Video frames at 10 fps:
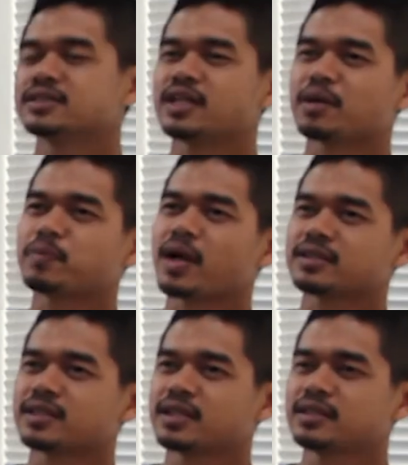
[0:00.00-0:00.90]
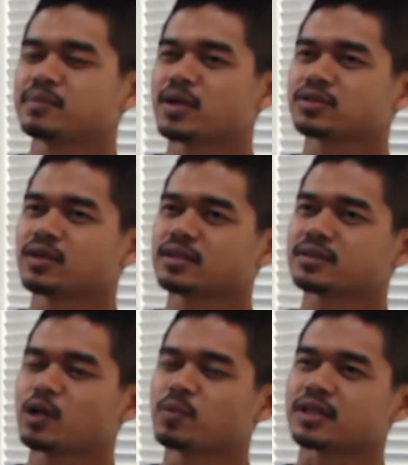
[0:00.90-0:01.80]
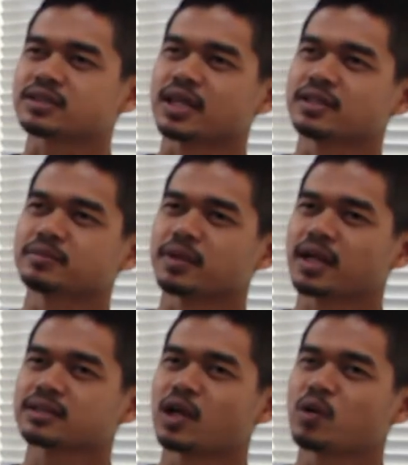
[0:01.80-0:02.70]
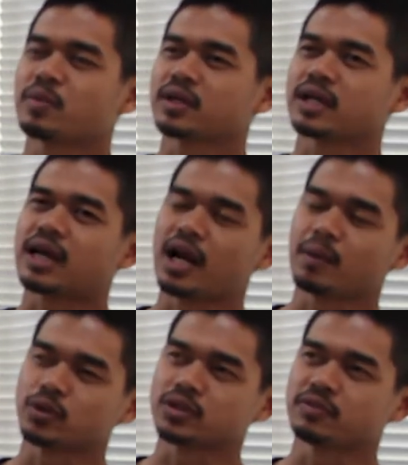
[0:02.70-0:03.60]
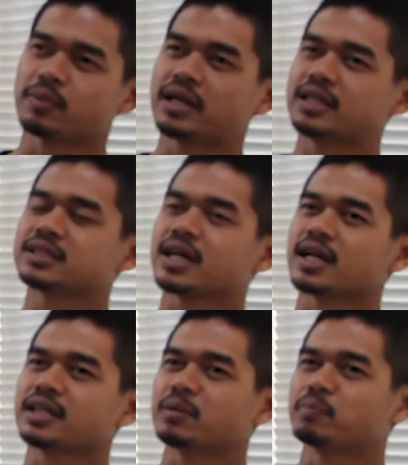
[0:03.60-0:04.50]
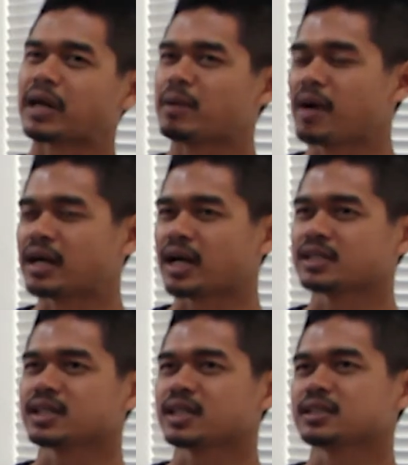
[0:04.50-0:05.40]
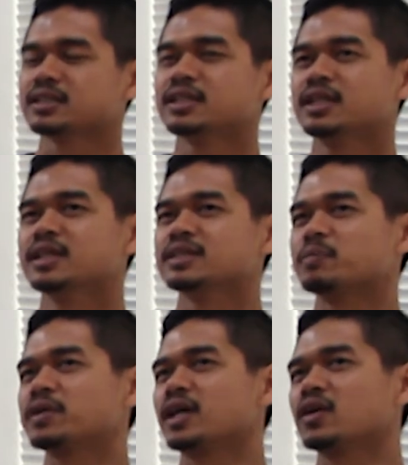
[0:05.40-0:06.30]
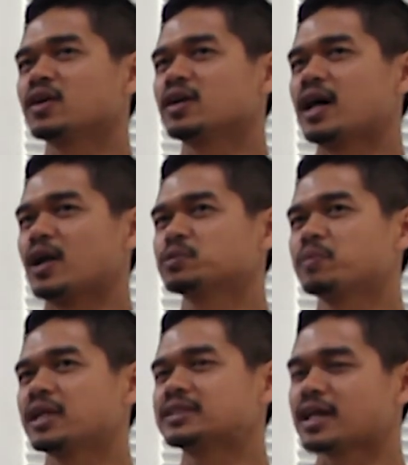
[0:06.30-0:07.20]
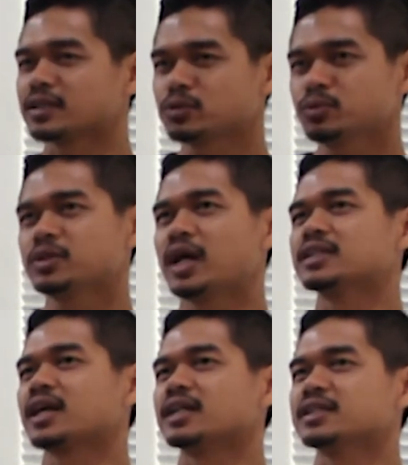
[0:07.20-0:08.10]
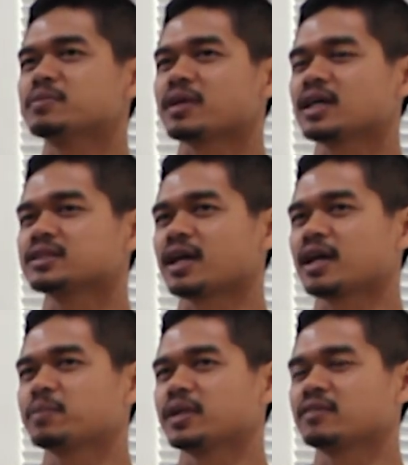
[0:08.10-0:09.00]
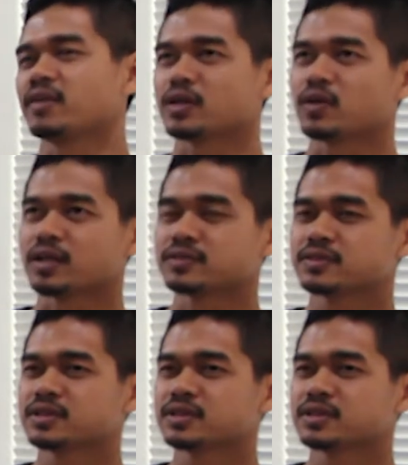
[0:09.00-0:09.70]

Setiap pelatih di tim nasional selalu berkesan. Mereka selalu memberikan hal, -hal positif pada diri saya dan perkembangan dari saya. Tapi kalau harus memilih satu di antaranya, maka saya akan pilih Van Kolev.